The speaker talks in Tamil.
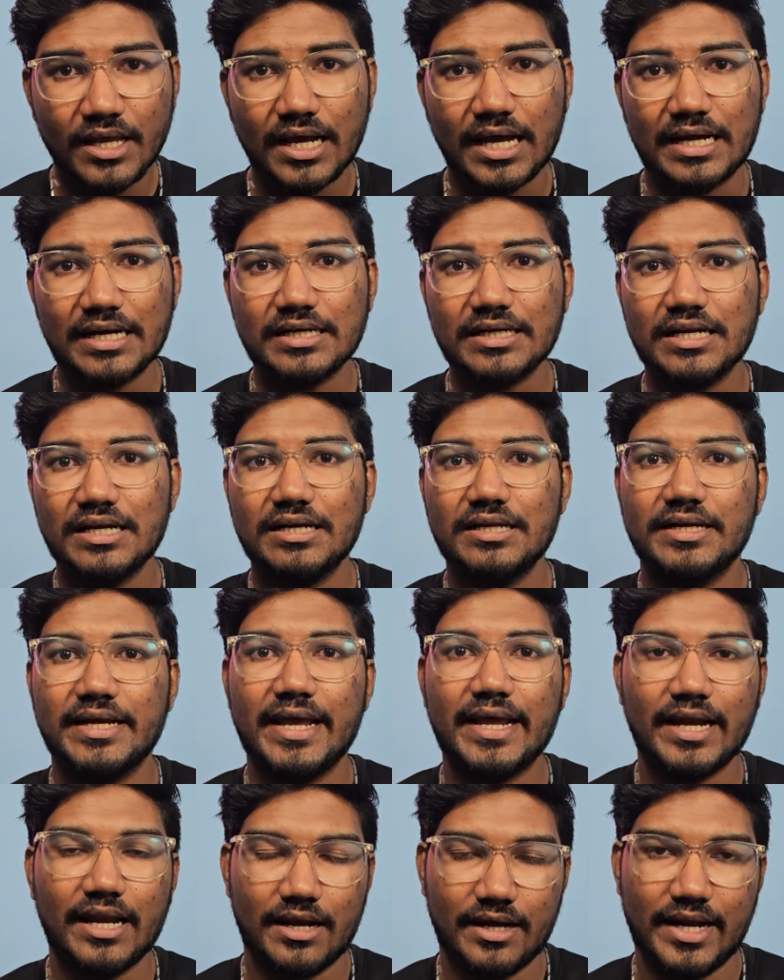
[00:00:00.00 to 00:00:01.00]
கரெக்டான டே
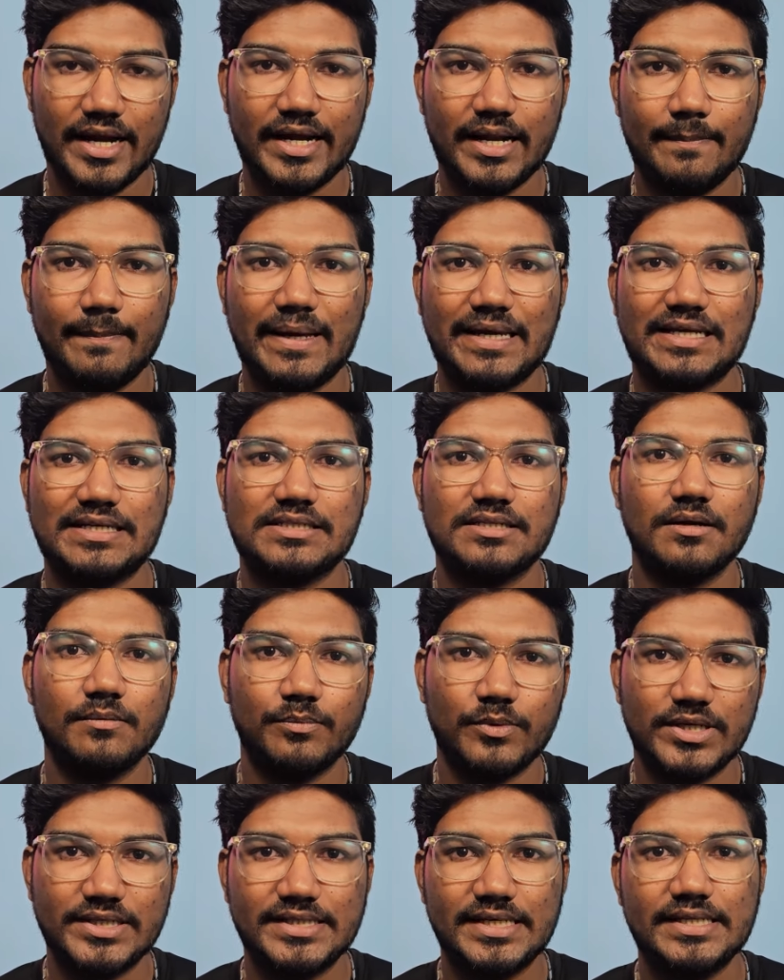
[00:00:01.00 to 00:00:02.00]
டேட்டா பேக்கெட்ஸ்லாம்
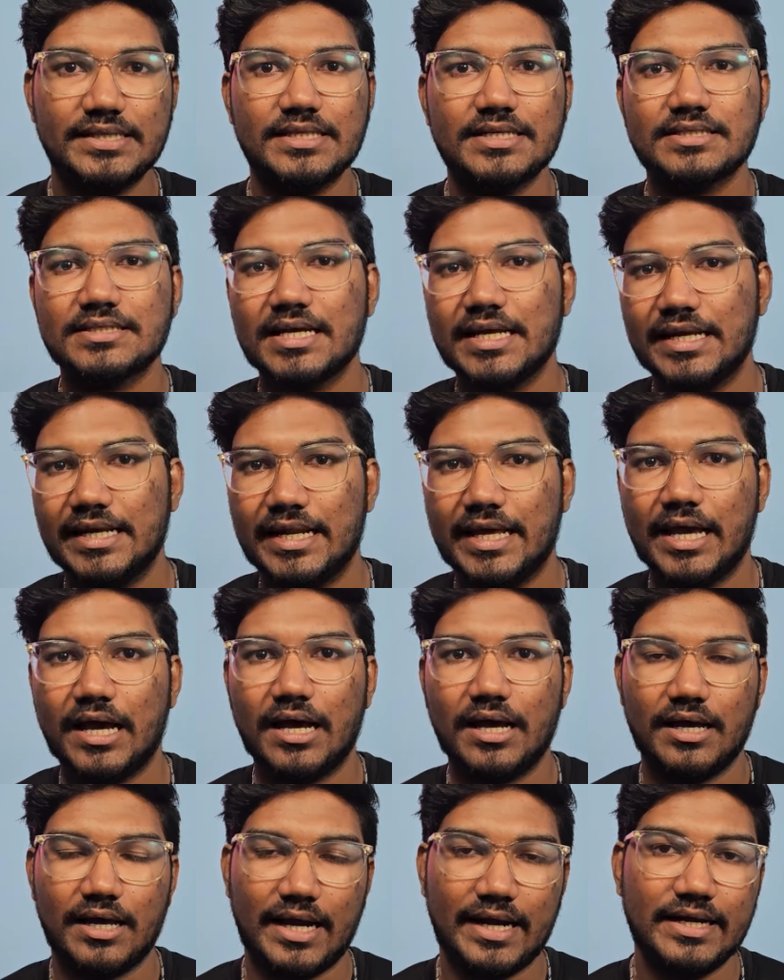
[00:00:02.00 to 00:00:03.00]
போய் சேர்ந்துருச்சா இல்லையா
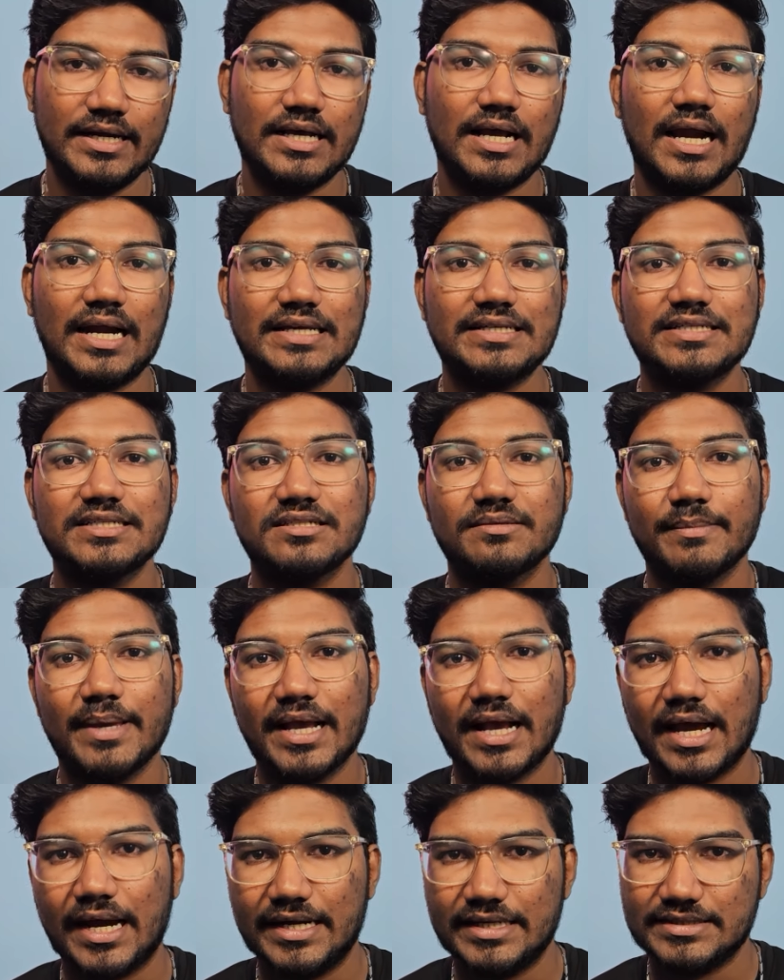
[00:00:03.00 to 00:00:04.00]
அண்டு கனெக்ஷன்ஸ்
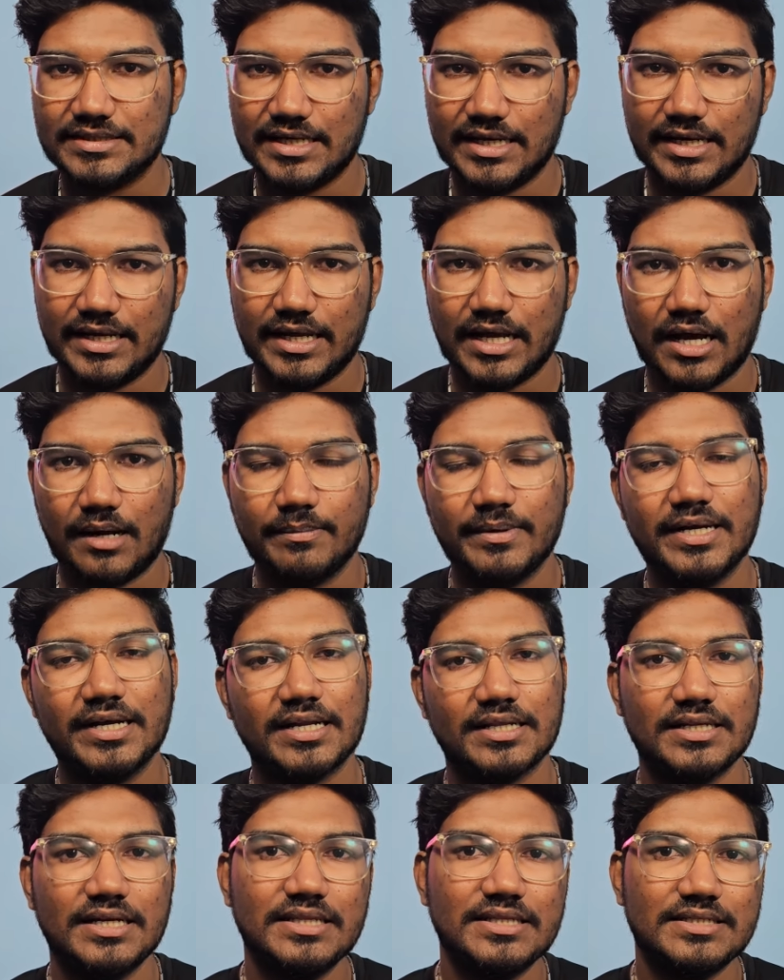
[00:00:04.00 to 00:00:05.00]
மேக் ஆகிடுச்சா இல்லையா
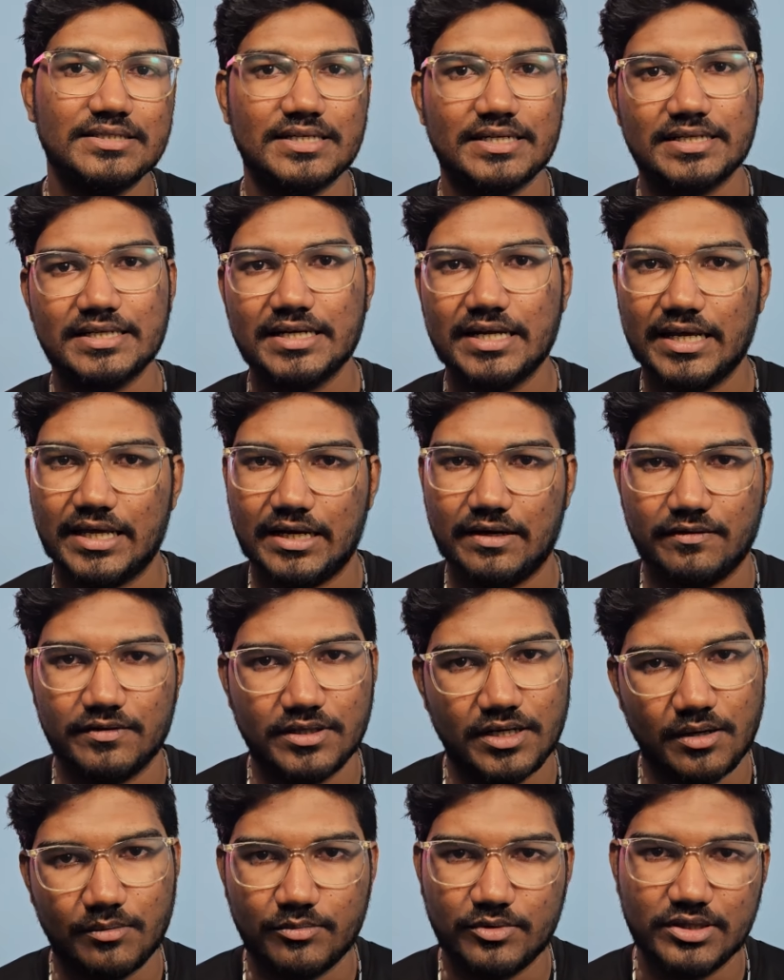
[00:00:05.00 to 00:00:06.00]
அப்படின்றதெல்லாம் இந்த செஷன் லேயரில் வந்து
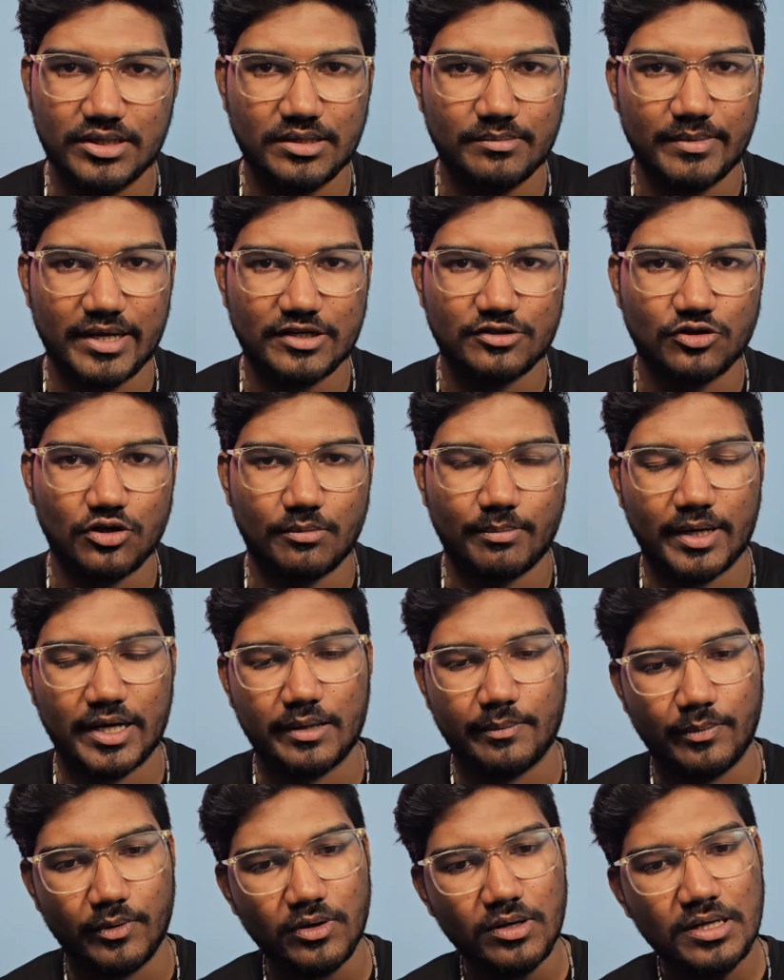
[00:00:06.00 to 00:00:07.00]
நம்ம வந்து மேக் ஷோர்
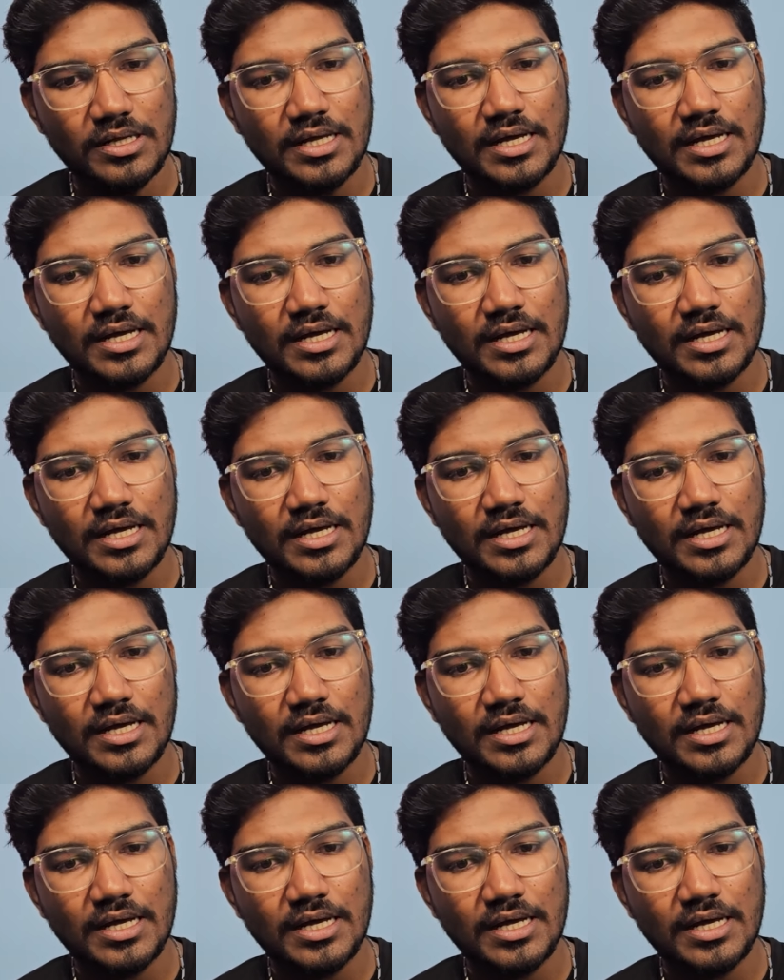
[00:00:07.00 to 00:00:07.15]
பண்ணிப்போம்